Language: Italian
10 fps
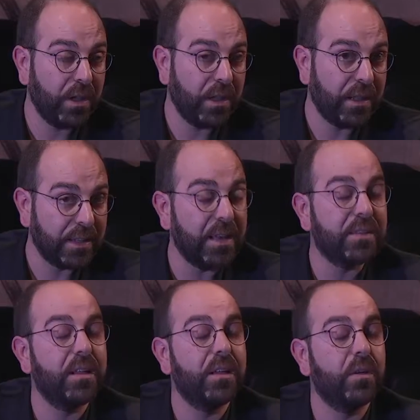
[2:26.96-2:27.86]
La
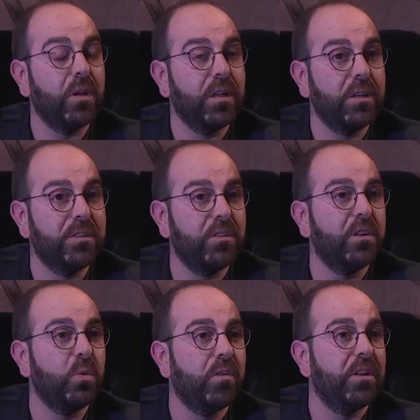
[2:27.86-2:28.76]
terza
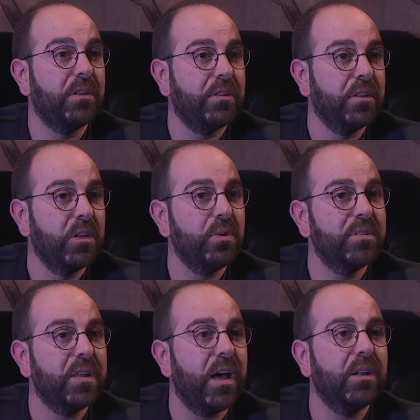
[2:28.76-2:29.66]
edizione nuova di, di
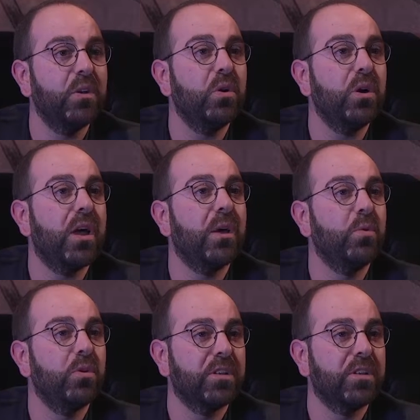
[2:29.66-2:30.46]
quest'anno è uno